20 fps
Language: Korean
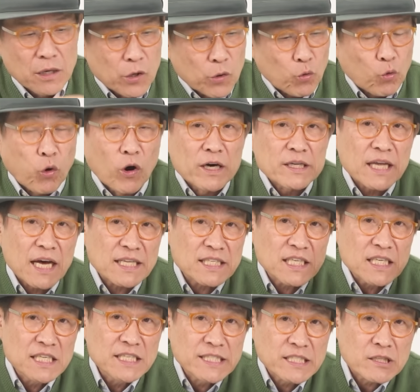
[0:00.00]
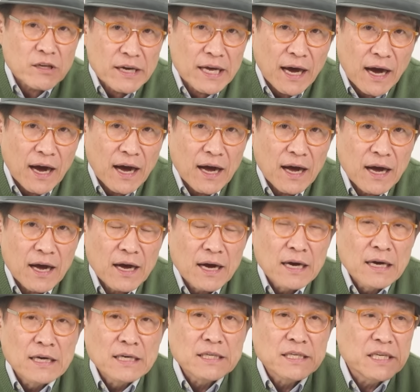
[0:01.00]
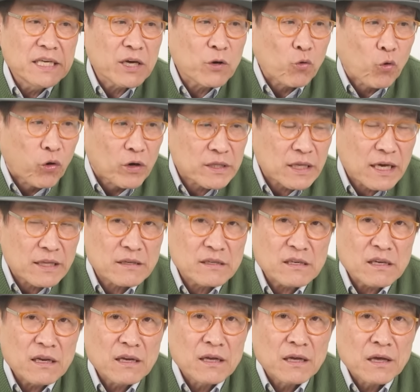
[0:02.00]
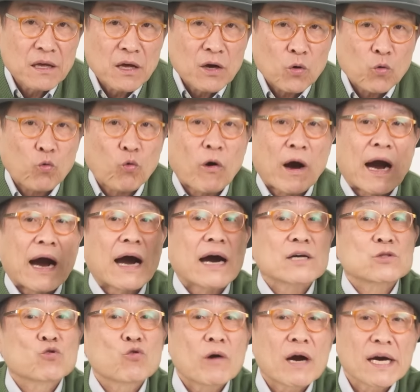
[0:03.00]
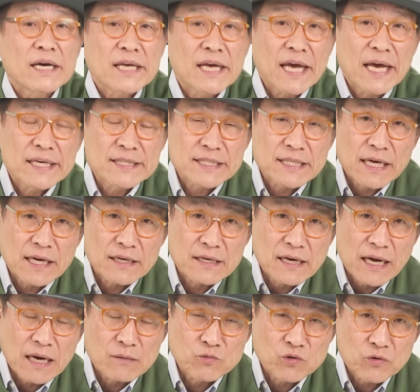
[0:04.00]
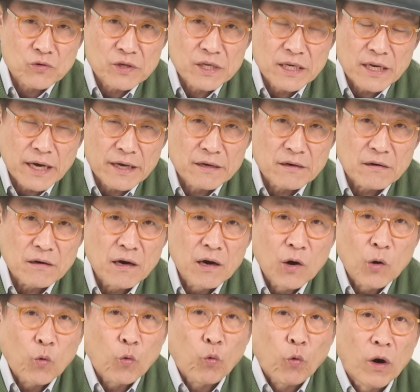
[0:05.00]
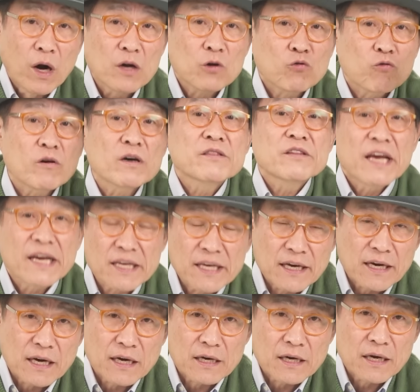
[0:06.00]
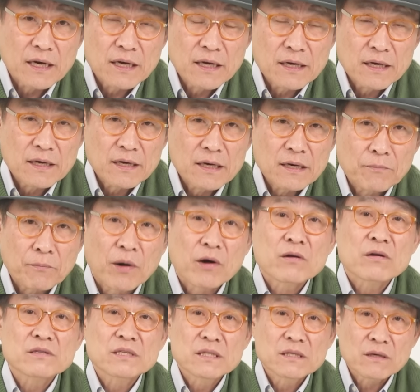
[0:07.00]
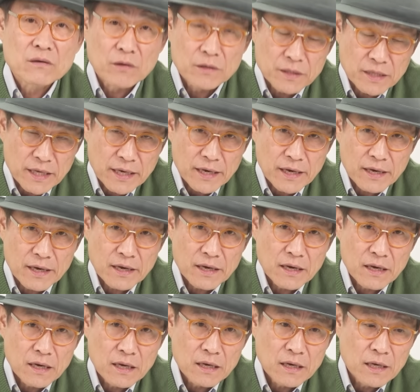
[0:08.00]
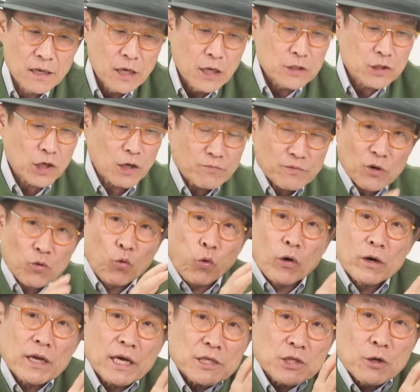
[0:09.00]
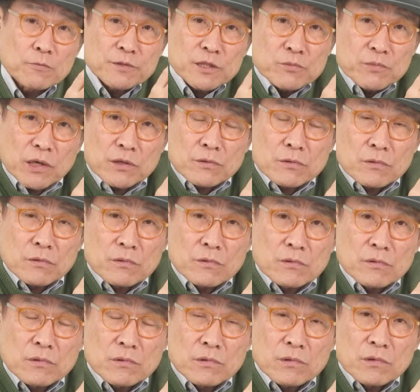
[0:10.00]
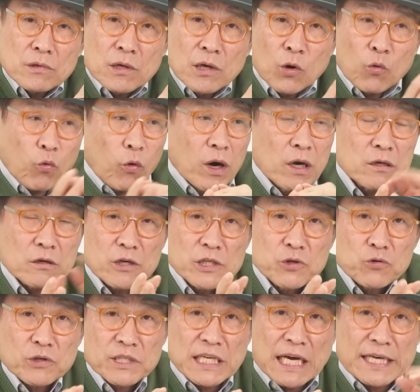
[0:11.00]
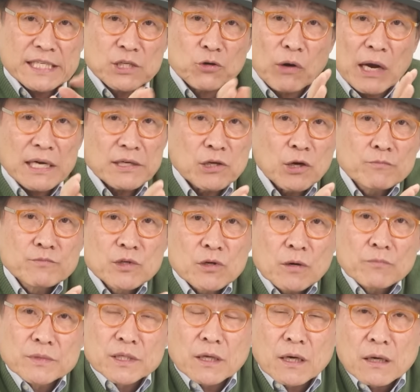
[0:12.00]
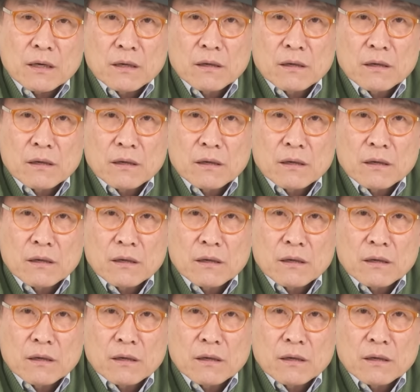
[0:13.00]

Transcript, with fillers: 권한이 있어야 이 권한을 과도하게 행사를 함으로 인하여 월권 행위가 벌어지는 건데 처음부터 권한이 없으면 월권이고 자시고 할 게 없는 겁니다.